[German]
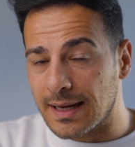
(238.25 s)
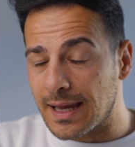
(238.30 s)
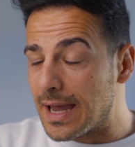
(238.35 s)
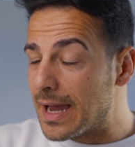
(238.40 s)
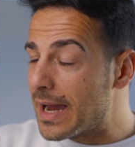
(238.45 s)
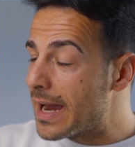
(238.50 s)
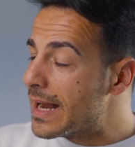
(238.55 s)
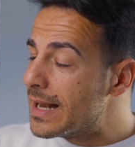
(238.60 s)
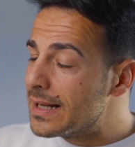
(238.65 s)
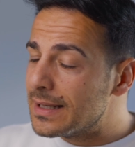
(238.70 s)
Er
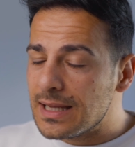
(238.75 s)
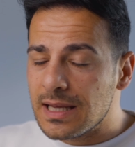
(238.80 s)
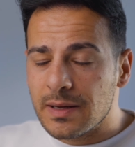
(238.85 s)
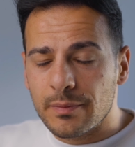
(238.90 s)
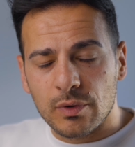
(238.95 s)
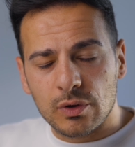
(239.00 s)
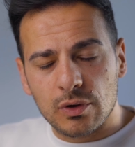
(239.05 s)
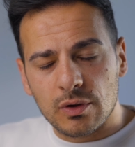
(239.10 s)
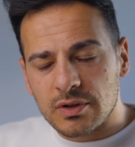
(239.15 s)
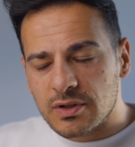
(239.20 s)
hält
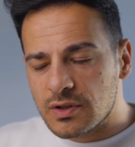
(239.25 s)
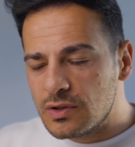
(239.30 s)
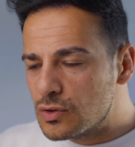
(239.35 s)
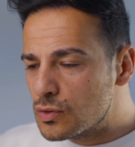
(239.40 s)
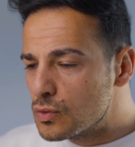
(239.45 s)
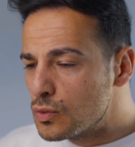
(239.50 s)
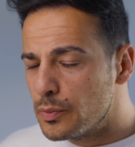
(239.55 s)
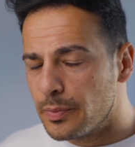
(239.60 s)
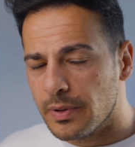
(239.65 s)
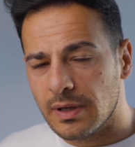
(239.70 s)
immer noch
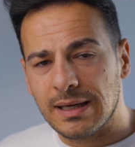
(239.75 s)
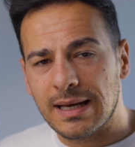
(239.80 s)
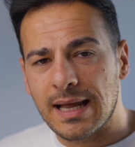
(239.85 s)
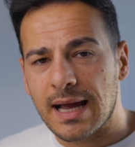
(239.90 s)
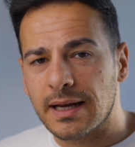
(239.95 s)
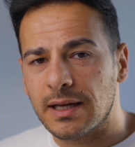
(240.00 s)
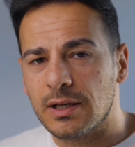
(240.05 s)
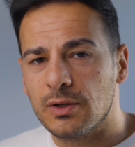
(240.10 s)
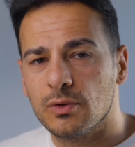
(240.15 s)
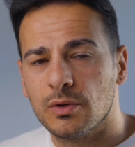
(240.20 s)
super
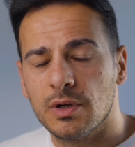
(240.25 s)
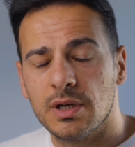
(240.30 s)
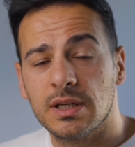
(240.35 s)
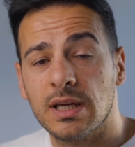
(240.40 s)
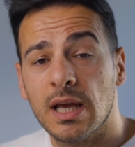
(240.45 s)
lange durch